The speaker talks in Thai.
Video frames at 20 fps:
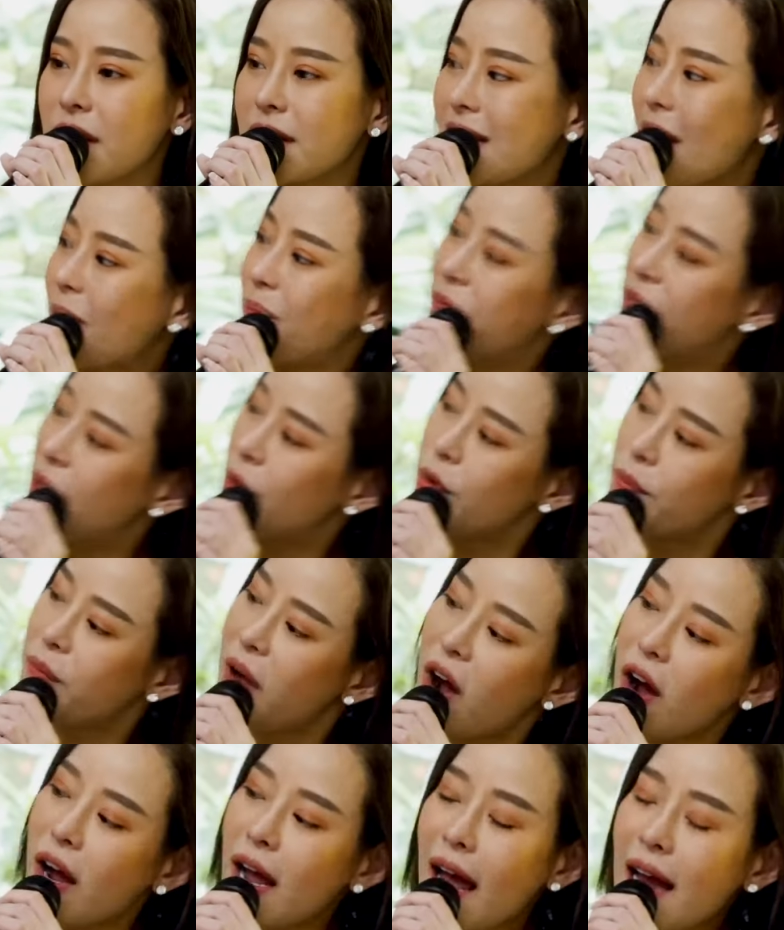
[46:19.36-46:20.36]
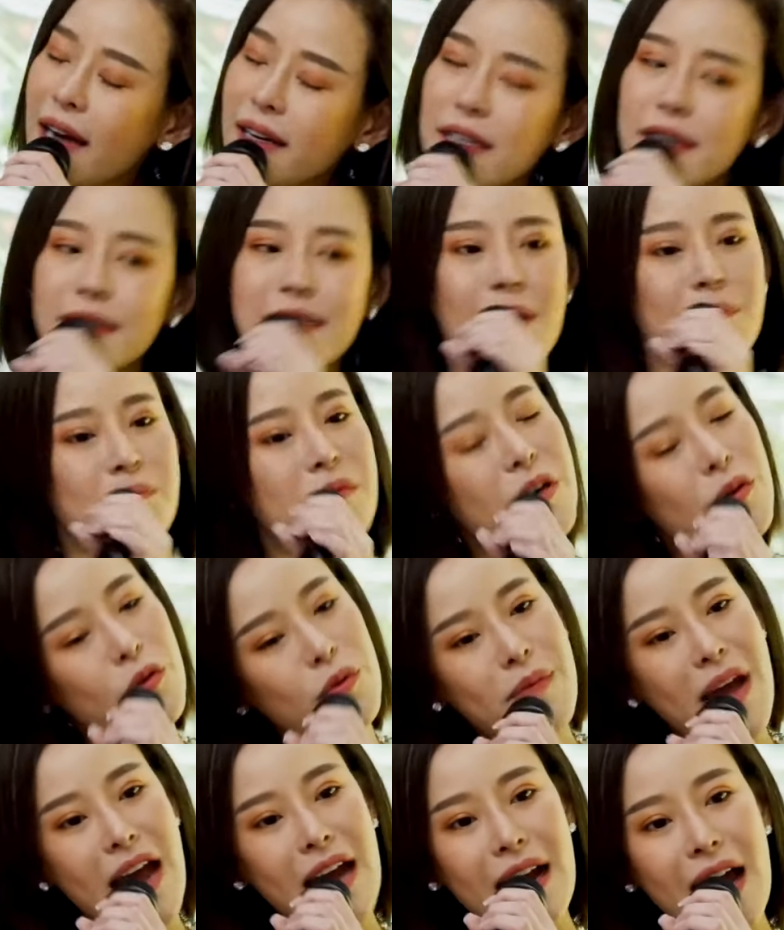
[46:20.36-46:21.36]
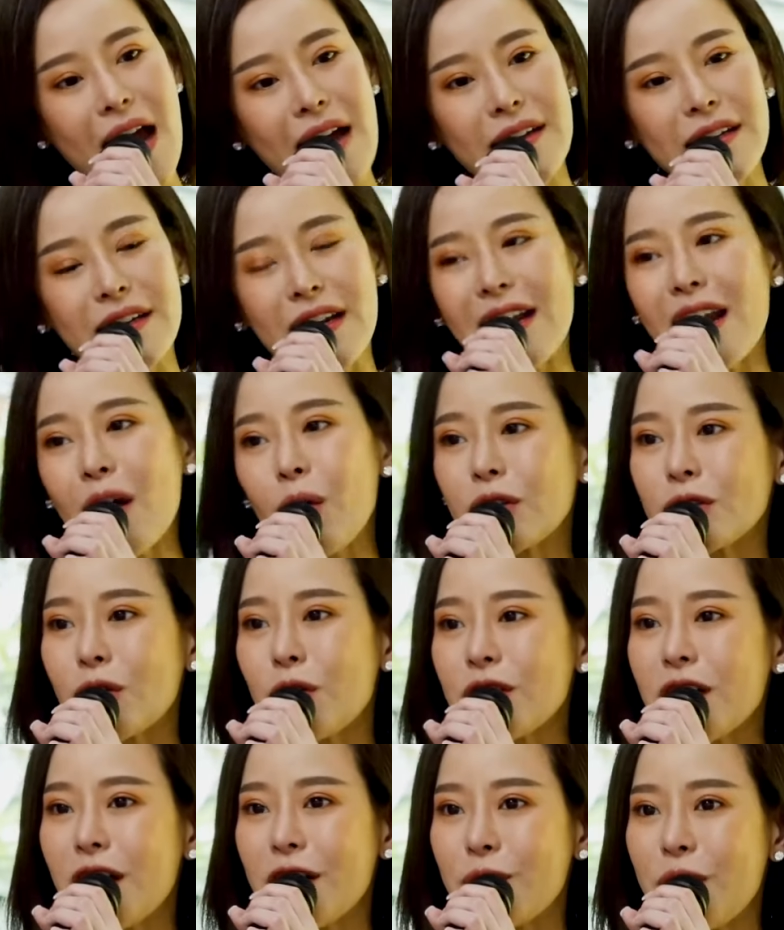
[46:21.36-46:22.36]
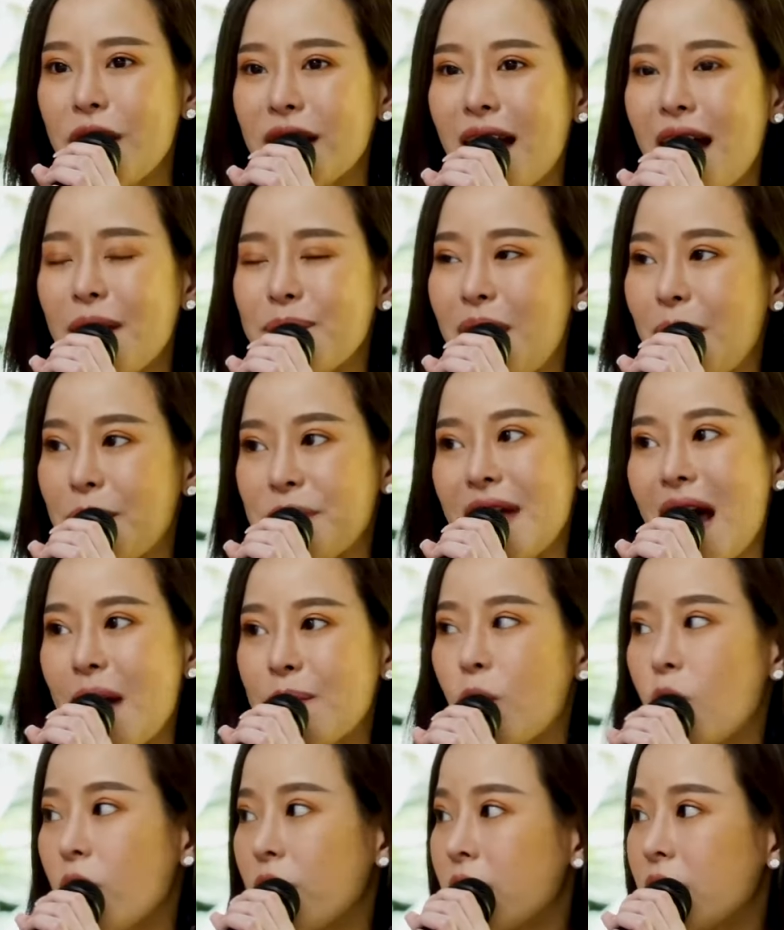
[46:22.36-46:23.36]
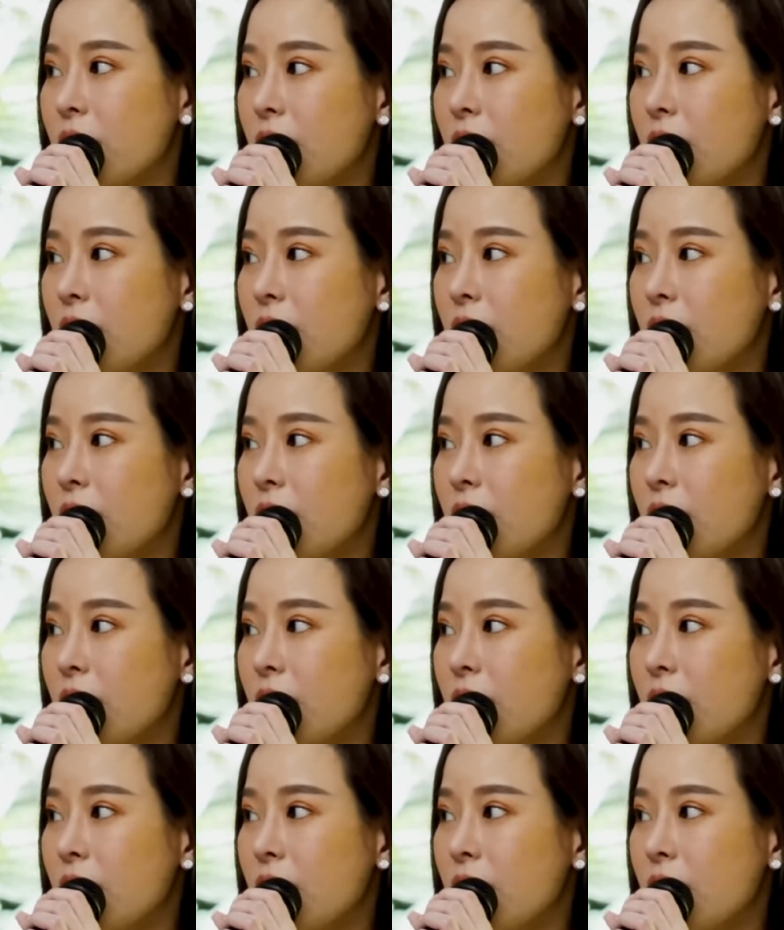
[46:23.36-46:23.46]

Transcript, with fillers: จับมือคุณพ่อข้างหนึ่งจับมือคุณแม่ข้างหนึ่งแล้วเราก็ต้องเดินด้วยกันแบบสามคน